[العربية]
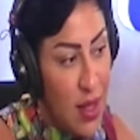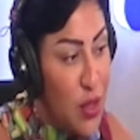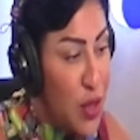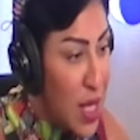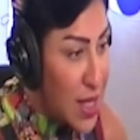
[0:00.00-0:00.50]

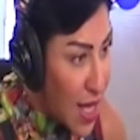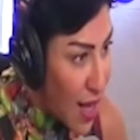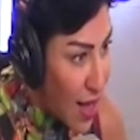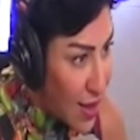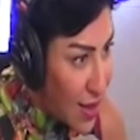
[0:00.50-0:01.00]

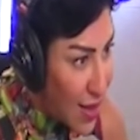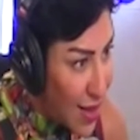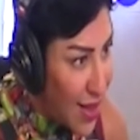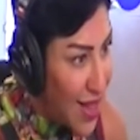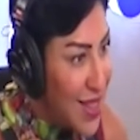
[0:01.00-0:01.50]
جازان
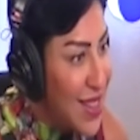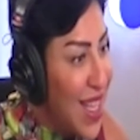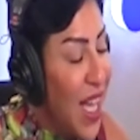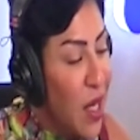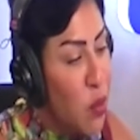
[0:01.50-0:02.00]

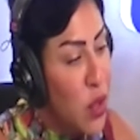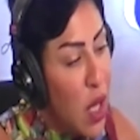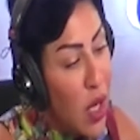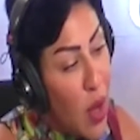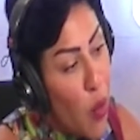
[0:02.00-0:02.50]
سحر
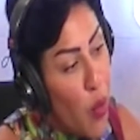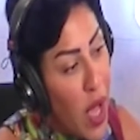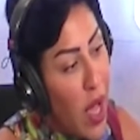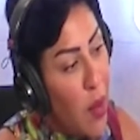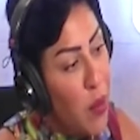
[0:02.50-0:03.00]

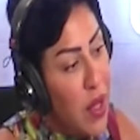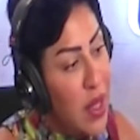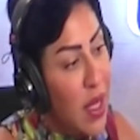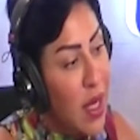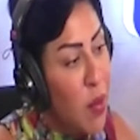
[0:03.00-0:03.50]
متنوع
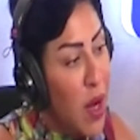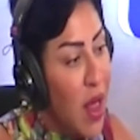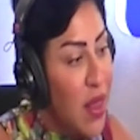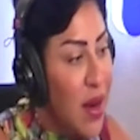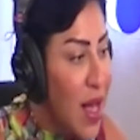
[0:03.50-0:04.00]
مثل
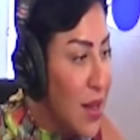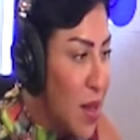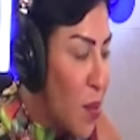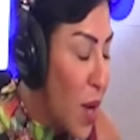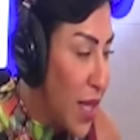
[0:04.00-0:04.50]
مناظرها
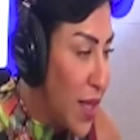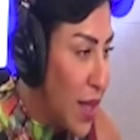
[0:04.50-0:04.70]
الطبيعية